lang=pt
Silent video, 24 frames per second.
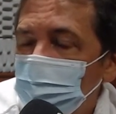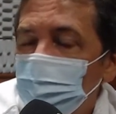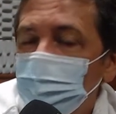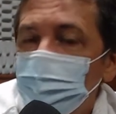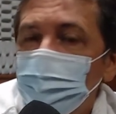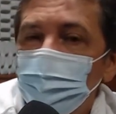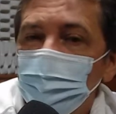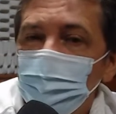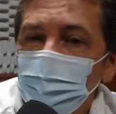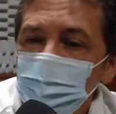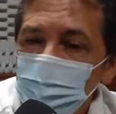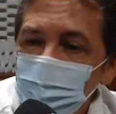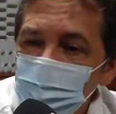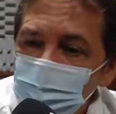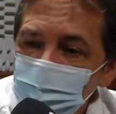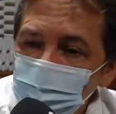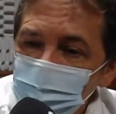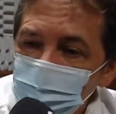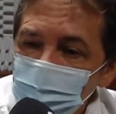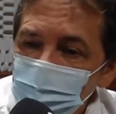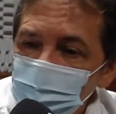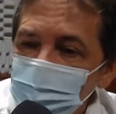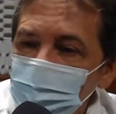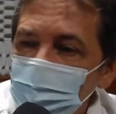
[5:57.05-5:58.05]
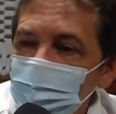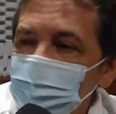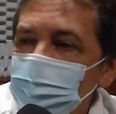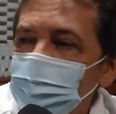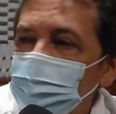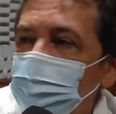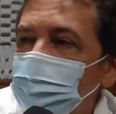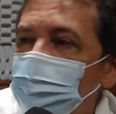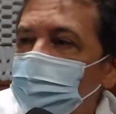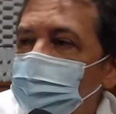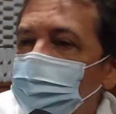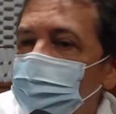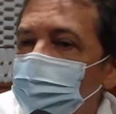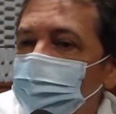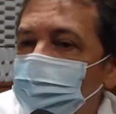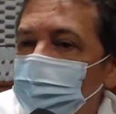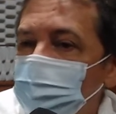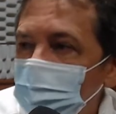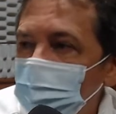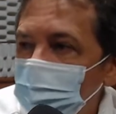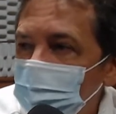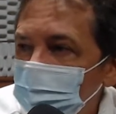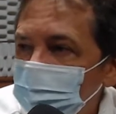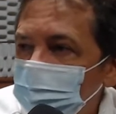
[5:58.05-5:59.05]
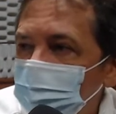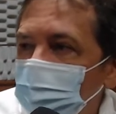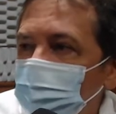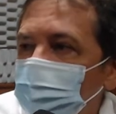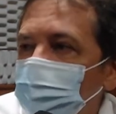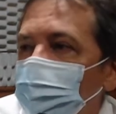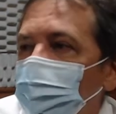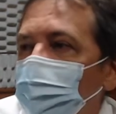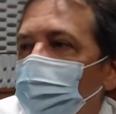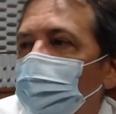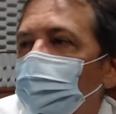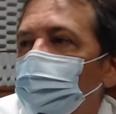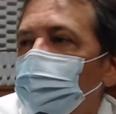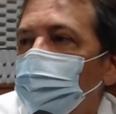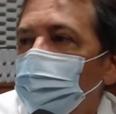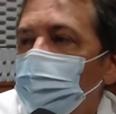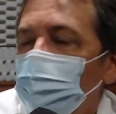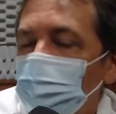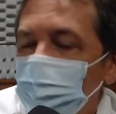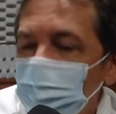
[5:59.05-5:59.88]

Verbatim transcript: Então, os projetos têm que ser bem avaliados,